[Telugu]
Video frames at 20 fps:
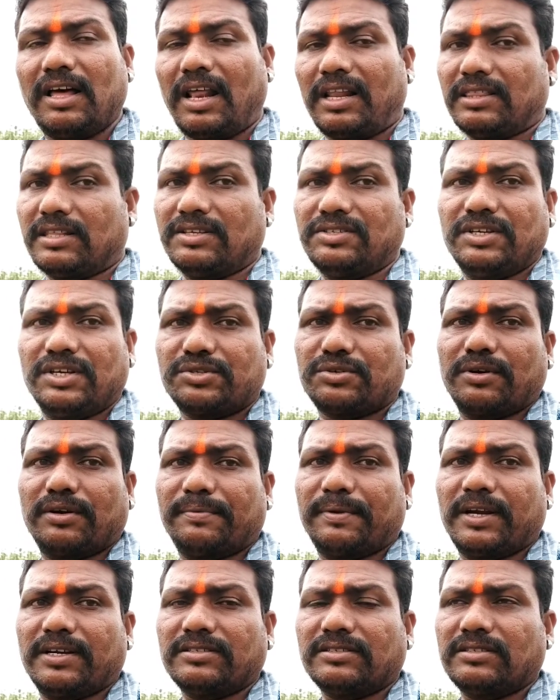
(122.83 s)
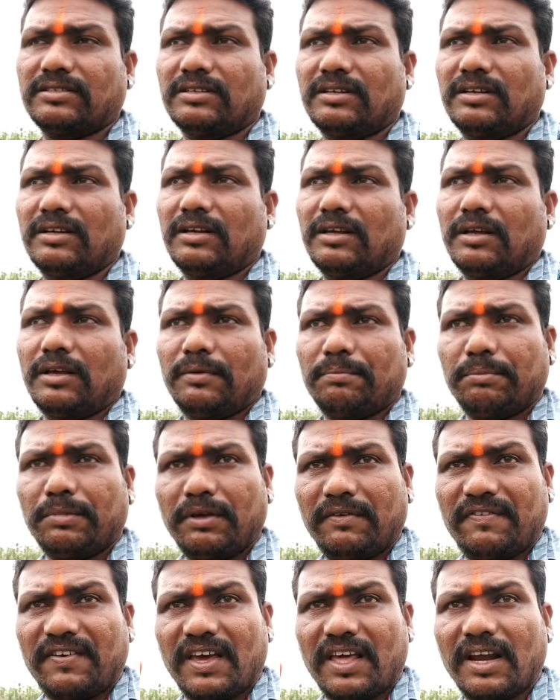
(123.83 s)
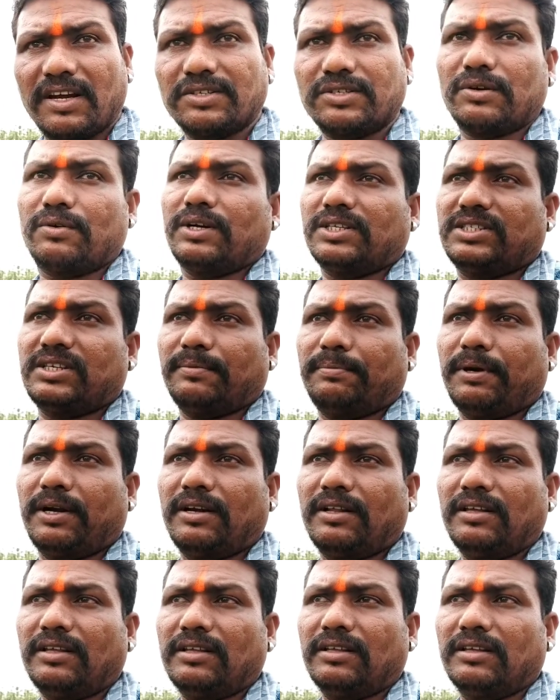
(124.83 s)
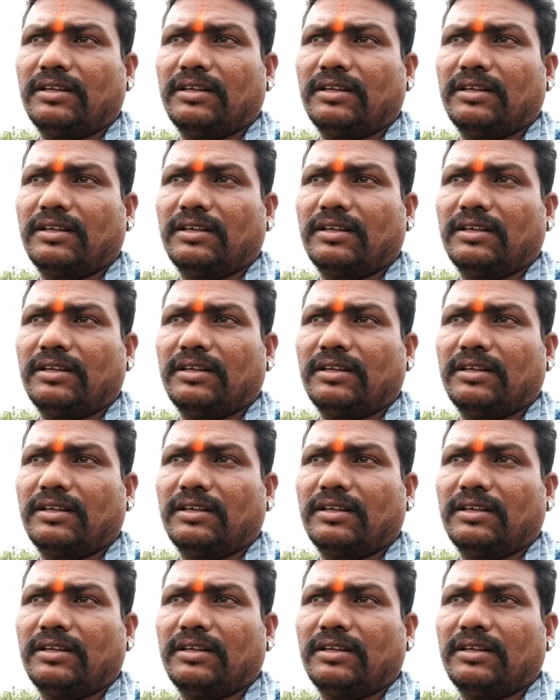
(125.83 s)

అర్థం చేసుకోండి ఫ్రెండ్స్ మీ పేరెంట్స్ కూడా చెప్పండి